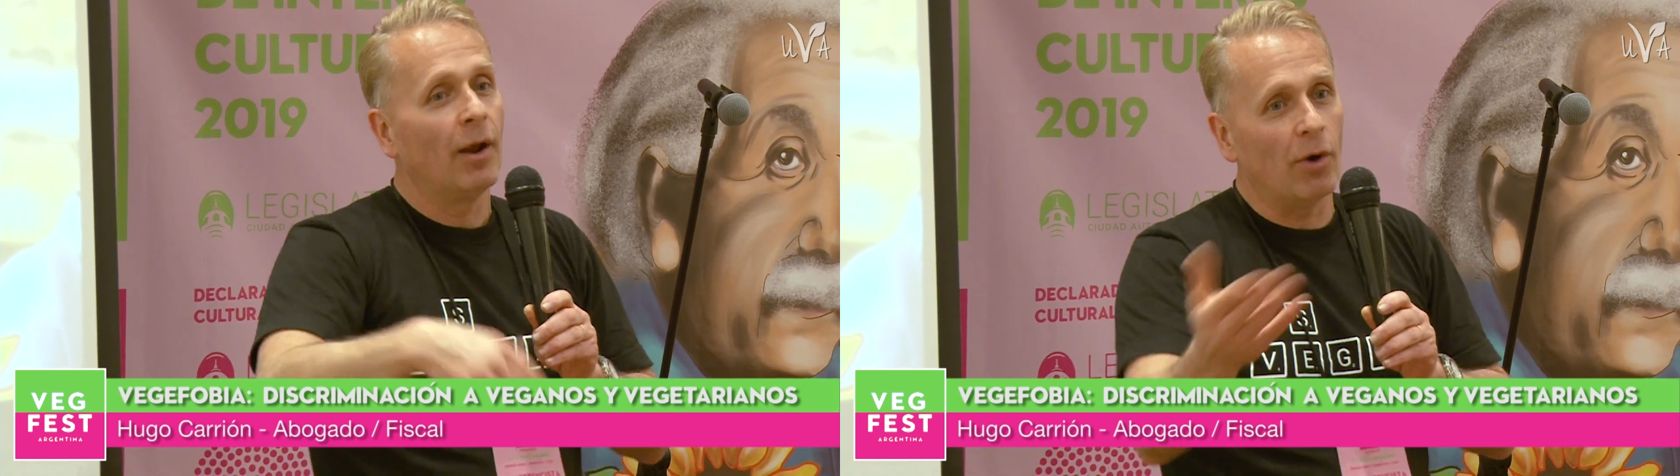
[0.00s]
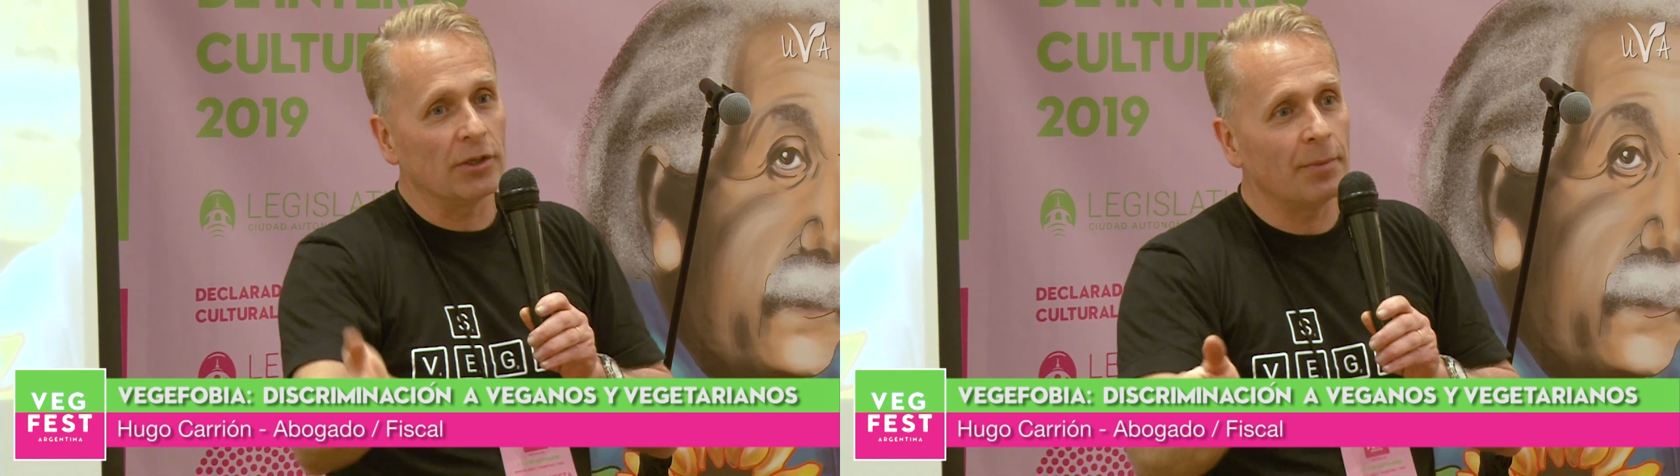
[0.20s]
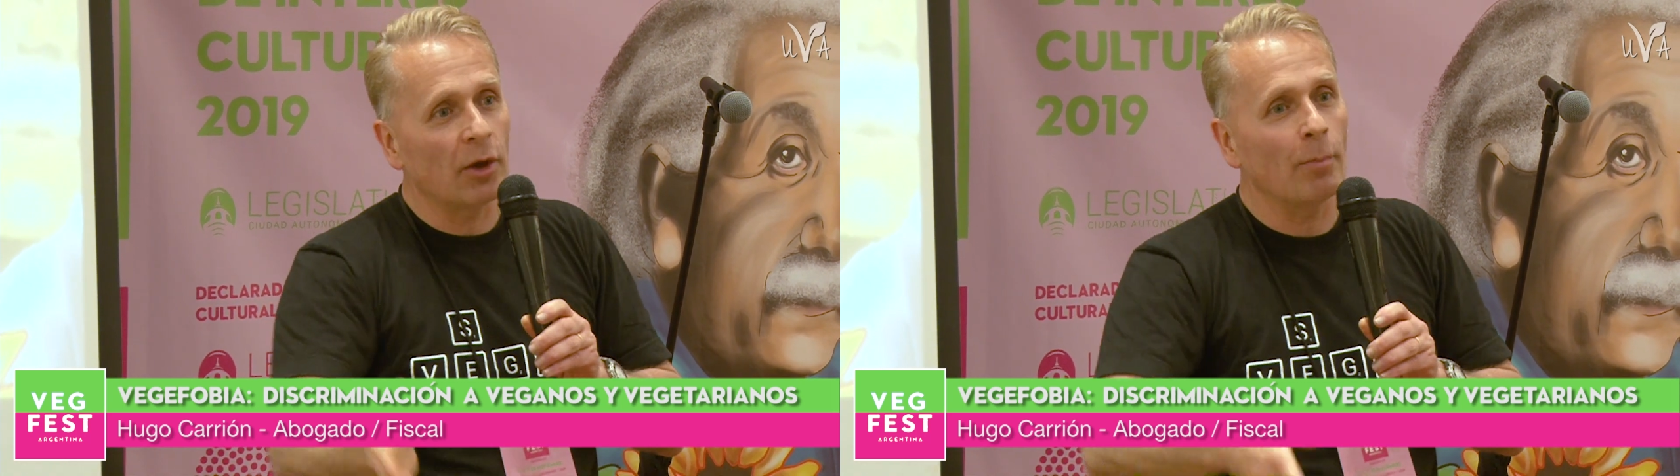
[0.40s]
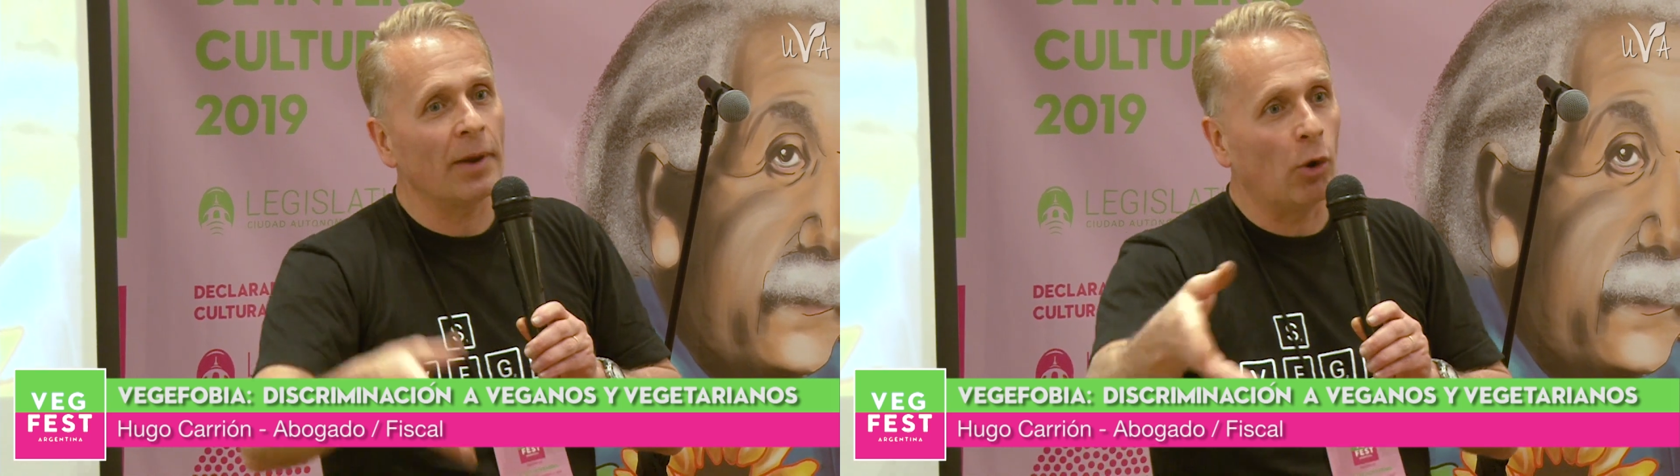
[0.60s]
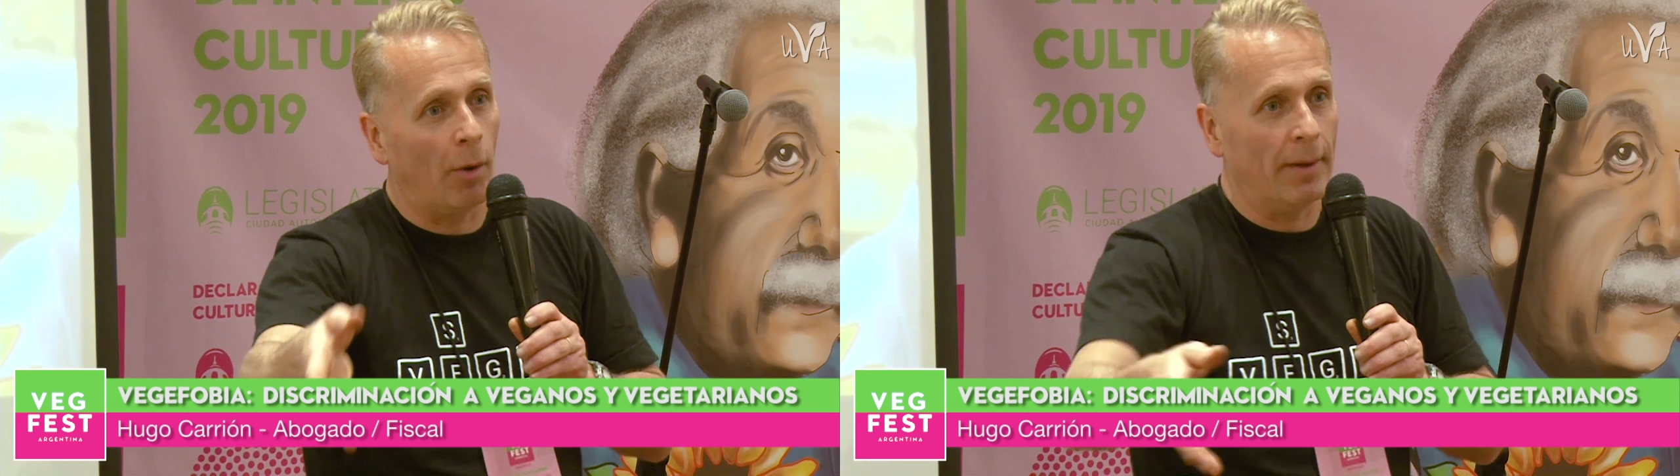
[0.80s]
Cuando terminan de
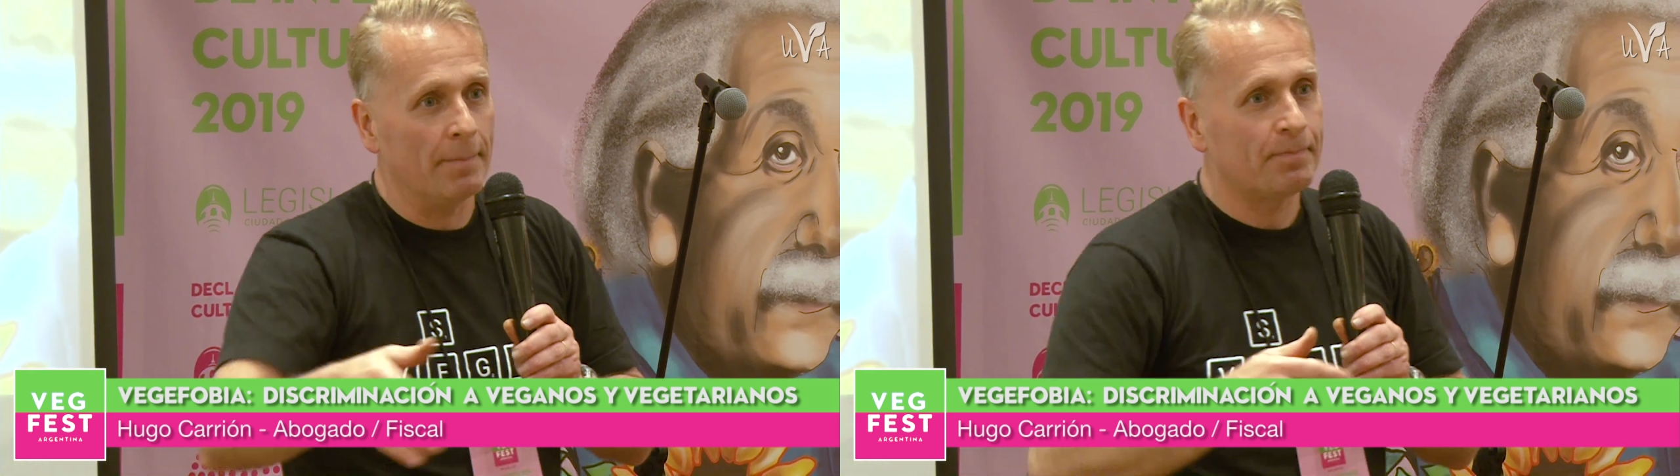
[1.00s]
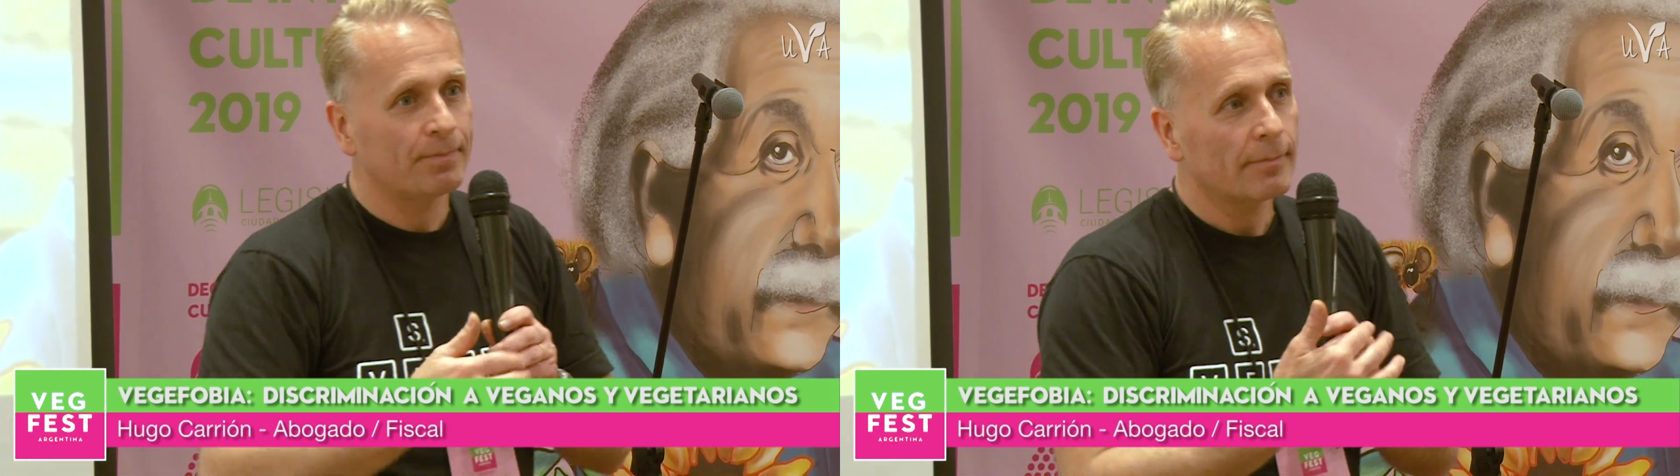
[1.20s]
romper, comen.